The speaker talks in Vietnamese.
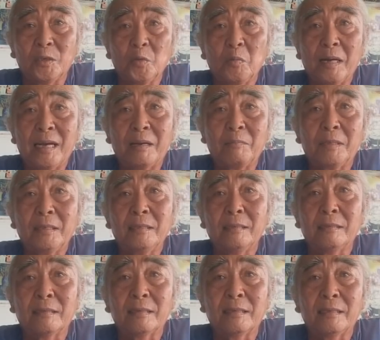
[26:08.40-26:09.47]
chú ba mới
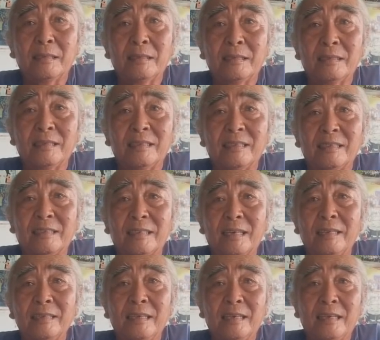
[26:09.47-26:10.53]
được là
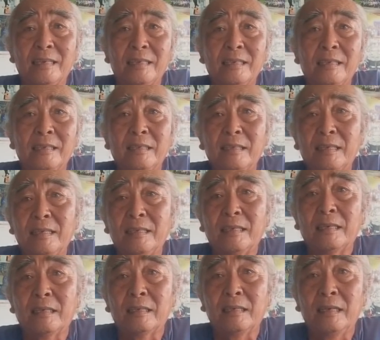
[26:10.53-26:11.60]
trở về với cái, cái,
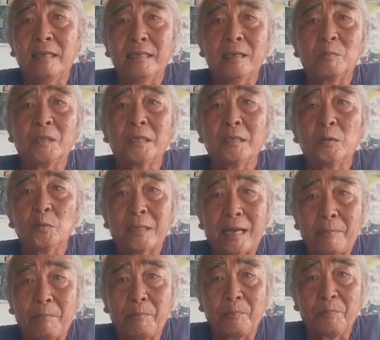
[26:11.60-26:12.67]
cái trong sự tu
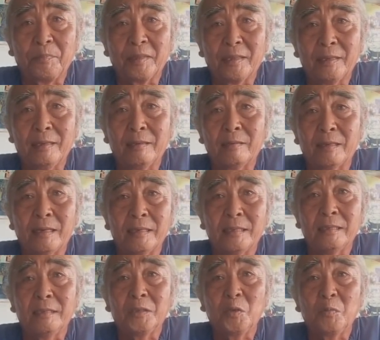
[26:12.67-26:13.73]
tập chứ hồi thời
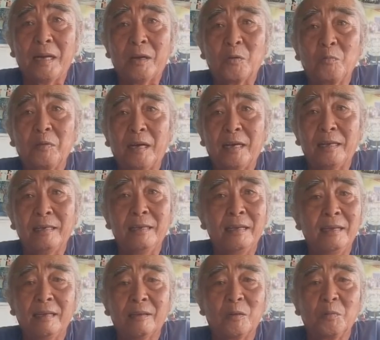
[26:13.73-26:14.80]
xưa chú ba cũng phải
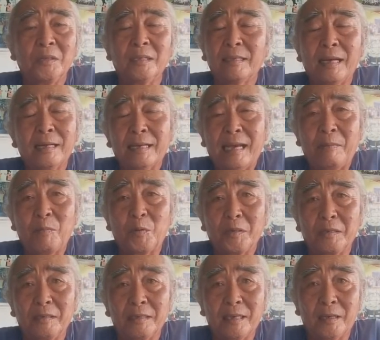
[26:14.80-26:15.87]
cũng như tất cả mọi
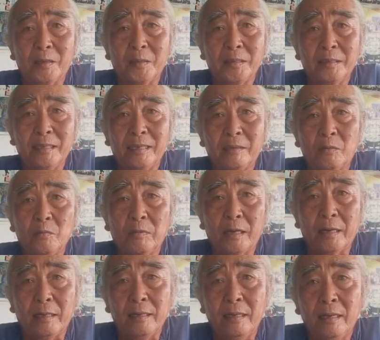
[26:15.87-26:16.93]
người thôi ha cũng
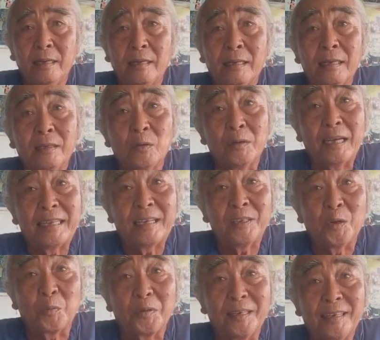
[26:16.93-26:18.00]
phải cái chỗ này nhẫn
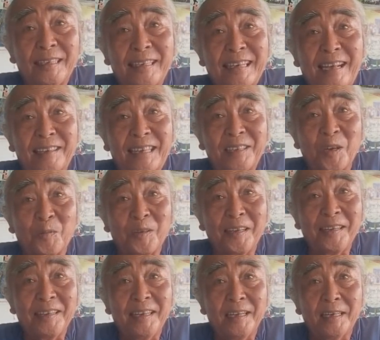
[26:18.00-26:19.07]
dục nữa đó nhẫn nào nhẫn dục đó
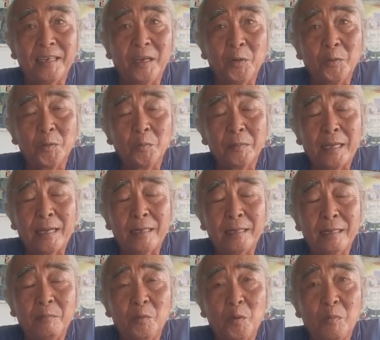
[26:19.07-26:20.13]
yeah. Dạ. nếu chúng ta
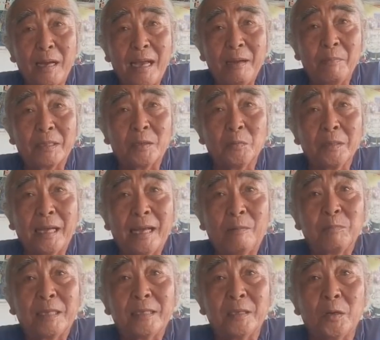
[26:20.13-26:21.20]
đi mua bán mà chúng ta
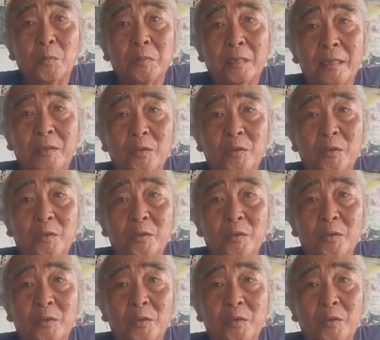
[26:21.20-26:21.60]
không nhẫn dục thì